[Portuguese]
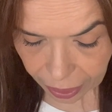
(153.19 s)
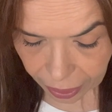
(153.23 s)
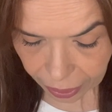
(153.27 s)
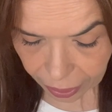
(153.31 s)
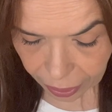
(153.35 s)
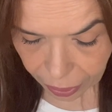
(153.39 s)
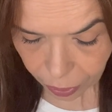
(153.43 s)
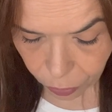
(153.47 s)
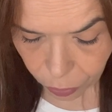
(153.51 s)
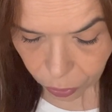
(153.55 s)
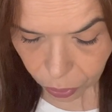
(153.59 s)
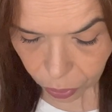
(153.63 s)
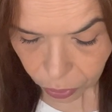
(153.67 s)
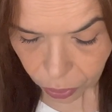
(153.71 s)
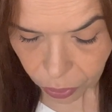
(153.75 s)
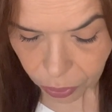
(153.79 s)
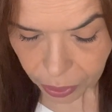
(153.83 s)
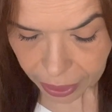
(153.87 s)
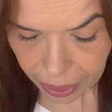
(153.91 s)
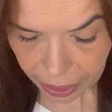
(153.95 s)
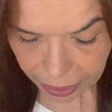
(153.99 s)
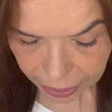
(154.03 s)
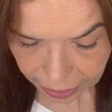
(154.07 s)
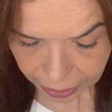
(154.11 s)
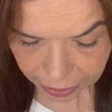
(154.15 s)
eu
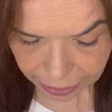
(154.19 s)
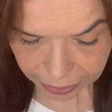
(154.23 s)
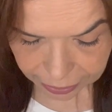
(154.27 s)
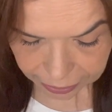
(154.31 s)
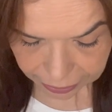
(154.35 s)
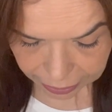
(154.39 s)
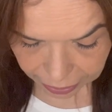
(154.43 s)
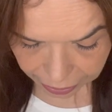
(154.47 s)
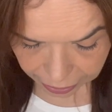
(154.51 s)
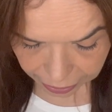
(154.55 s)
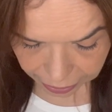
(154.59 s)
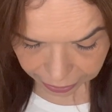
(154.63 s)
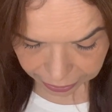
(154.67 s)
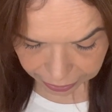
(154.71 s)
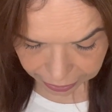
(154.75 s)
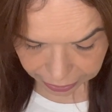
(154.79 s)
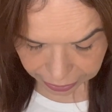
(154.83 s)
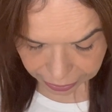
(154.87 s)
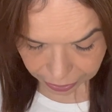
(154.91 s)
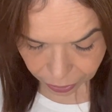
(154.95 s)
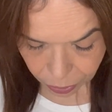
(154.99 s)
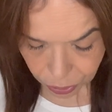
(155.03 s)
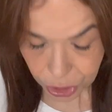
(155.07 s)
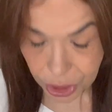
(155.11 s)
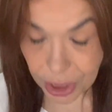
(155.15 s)
coloquei até aqui
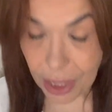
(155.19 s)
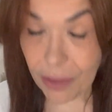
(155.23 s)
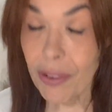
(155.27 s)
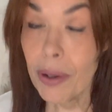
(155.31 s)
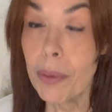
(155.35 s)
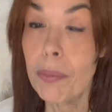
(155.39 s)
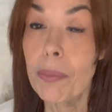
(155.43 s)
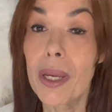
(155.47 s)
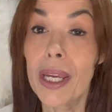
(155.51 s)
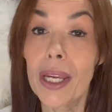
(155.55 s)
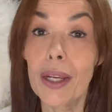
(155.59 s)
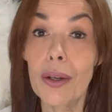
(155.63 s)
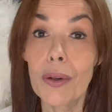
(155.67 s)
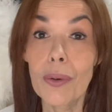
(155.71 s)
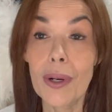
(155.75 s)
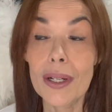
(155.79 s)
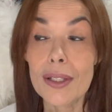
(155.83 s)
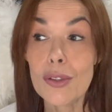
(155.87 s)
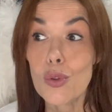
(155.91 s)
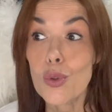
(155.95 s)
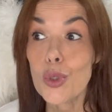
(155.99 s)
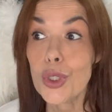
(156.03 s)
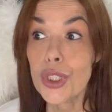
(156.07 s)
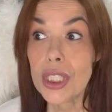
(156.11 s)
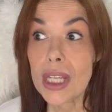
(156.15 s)
que eu estava meio
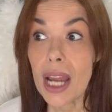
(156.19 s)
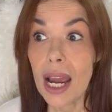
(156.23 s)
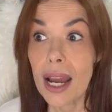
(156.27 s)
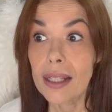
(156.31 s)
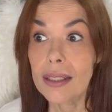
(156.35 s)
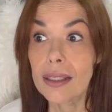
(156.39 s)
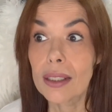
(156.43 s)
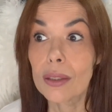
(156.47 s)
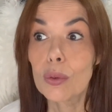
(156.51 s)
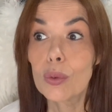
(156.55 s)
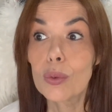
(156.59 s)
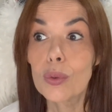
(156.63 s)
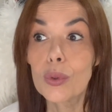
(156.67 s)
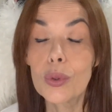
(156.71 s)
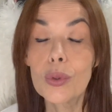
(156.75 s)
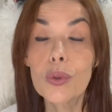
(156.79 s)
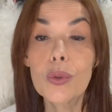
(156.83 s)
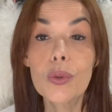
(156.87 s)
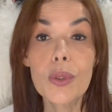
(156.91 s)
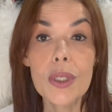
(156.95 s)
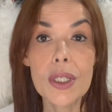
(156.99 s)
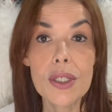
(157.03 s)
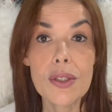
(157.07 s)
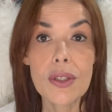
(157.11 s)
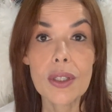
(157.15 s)
assustada com
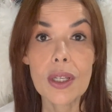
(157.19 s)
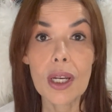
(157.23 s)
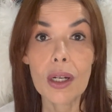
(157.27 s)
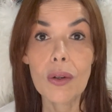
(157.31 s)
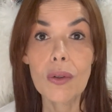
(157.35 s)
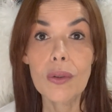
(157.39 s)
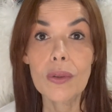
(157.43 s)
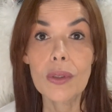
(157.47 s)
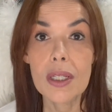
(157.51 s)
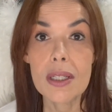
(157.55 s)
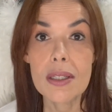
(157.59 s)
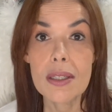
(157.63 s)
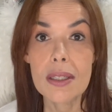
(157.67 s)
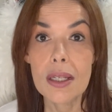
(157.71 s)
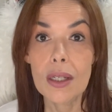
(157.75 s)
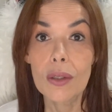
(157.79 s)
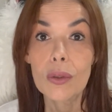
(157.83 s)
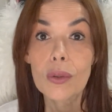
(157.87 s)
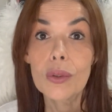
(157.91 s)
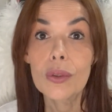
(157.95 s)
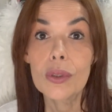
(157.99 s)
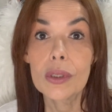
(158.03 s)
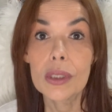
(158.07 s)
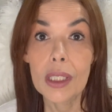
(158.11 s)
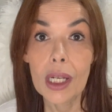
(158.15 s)
tudo isso que aconteceu
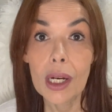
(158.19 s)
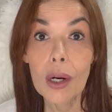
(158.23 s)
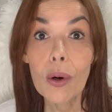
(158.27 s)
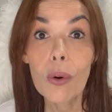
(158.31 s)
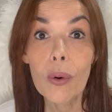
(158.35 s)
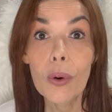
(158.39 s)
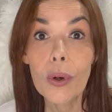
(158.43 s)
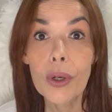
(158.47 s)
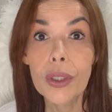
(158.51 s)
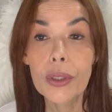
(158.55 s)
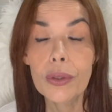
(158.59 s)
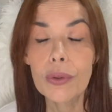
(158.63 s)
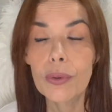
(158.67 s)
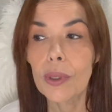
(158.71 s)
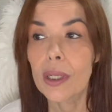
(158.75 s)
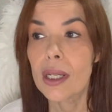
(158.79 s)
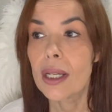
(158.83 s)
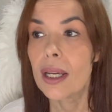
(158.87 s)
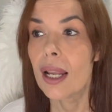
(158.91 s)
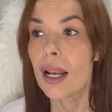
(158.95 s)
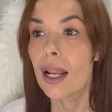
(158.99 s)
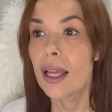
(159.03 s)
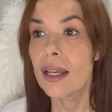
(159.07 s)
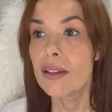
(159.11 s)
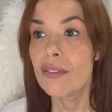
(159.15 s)
no dia 8,
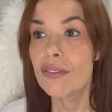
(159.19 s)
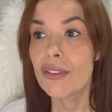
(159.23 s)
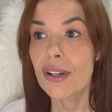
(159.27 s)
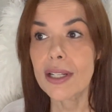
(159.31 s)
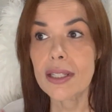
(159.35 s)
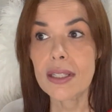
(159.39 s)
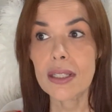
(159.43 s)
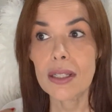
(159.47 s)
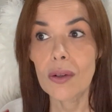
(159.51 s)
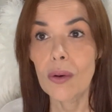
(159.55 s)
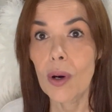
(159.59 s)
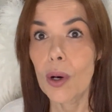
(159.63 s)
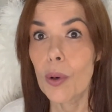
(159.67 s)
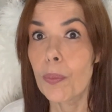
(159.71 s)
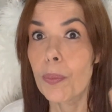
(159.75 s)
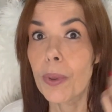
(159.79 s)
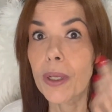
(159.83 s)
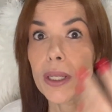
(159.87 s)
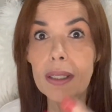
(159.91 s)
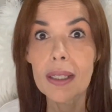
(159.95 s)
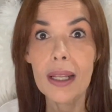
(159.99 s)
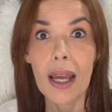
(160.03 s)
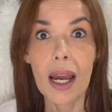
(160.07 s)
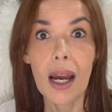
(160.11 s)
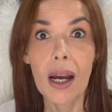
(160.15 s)
aquela invasão ao
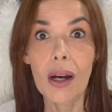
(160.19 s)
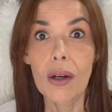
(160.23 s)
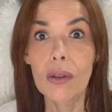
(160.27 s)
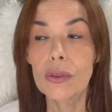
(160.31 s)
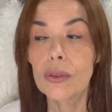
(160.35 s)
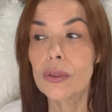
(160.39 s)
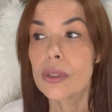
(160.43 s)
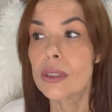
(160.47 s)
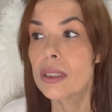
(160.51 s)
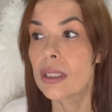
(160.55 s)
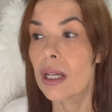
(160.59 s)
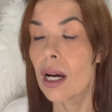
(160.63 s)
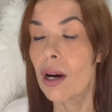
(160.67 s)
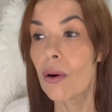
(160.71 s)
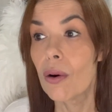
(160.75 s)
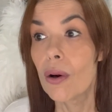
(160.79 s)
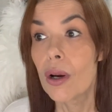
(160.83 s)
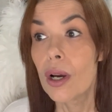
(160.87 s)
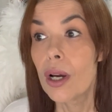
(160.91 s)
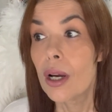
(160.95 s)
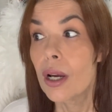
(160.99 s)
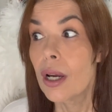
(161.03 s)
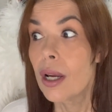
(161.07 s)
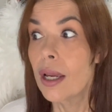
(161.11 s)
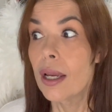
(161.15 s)
Planalto e tal.
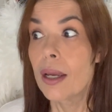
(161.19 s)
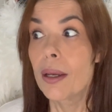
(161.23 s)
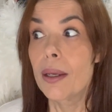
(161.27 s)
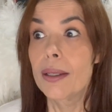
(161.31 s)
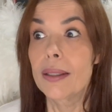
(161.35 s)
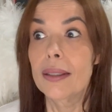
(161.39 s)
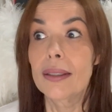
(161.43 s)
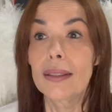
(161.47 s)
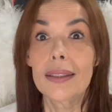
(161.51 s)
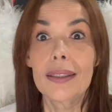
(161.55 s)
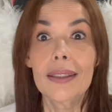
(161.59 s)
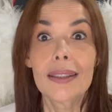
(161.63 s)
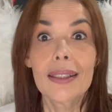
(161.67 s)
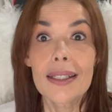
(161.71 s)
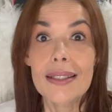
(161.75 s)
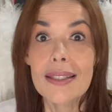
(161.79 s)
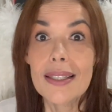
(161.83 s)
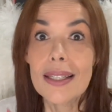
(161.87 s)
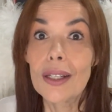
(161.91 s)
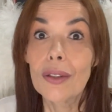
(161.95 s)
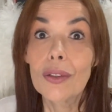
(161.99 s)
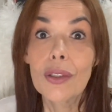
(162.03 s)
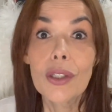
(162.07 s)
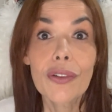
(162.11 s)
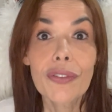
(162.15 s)
E
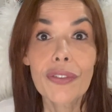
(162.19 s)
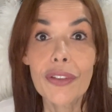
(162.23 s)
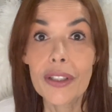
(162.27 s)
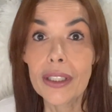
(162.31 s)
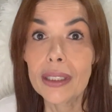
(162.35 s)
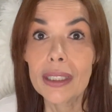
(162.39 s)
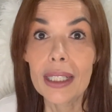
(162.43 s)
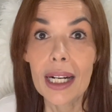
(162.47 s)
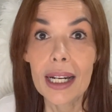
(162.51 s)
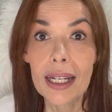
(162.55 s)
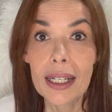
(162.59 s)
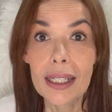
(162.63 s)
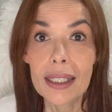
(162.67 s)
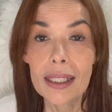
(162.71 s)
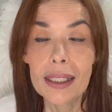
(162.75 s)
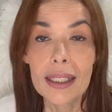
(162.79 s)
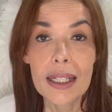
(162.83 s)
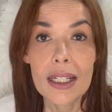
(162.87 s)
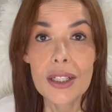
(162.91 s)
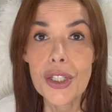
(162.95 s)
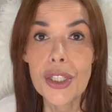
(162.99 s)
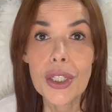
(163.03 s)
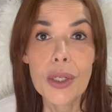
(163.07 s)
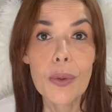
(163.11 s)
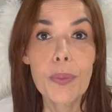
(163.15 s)
assim, eu não vou entrar em
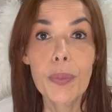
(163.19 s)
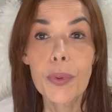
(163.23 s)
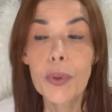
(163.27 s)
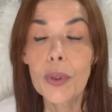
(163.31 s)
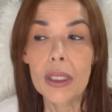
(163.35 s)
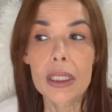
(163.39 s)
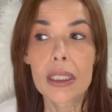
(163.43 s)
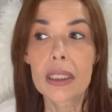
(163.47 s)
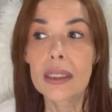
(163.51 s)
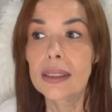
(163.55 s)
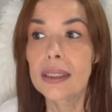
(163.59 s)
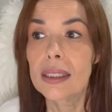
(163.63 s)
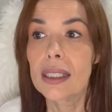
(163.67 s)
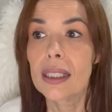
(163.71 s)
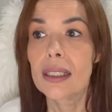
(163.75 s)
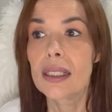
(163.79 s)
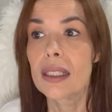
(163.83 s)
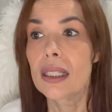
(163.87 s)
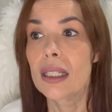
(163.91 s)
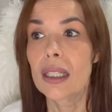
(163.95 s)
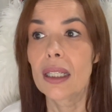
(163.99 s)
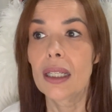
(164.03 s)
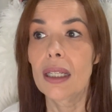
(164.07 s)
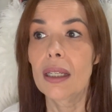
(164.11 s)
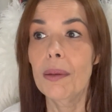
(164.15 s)
questão política
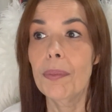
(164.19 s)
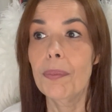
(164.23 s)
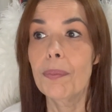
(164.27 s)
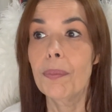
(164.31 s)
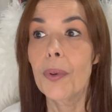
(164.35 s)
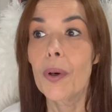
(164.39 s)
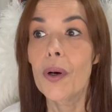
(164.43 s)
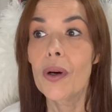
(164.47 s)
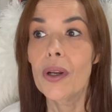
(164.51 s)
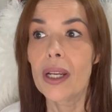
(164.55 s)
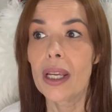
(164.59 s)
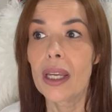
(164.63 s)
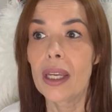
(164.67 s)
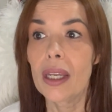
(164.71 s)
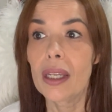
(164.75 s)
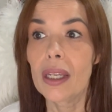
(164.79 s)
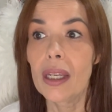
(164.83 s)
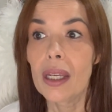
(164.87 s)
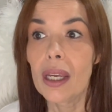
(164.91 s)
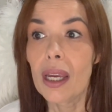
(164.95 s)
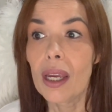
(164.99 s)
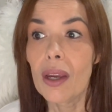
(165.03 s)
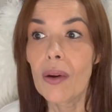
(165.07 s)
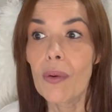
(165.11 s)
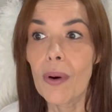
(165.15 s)
aqui,
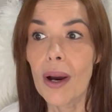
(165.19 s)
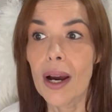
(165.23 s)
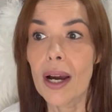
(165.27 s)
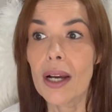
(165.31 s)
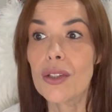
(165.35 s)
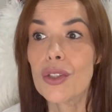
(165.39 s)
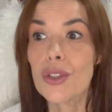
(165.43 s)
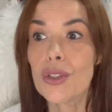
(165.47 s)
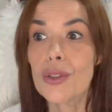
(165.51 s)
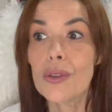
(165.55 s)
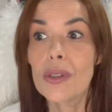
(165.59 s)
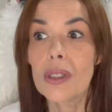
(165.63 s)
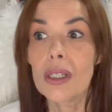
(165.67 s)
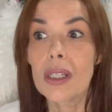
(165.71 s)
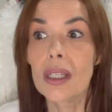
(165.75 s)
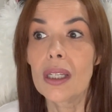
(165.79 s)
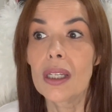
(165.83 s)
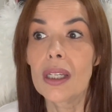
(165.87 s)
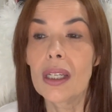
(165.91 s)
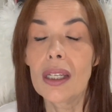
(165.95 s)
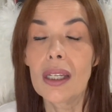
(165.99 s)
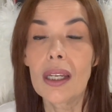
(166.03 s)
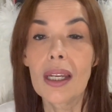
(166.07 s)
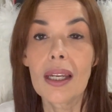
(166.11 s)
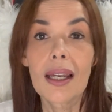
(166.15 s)
porém eu acho
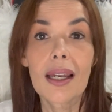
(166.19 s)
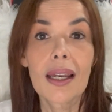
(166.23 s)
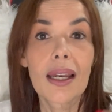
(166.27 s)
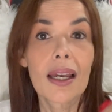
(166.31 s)
que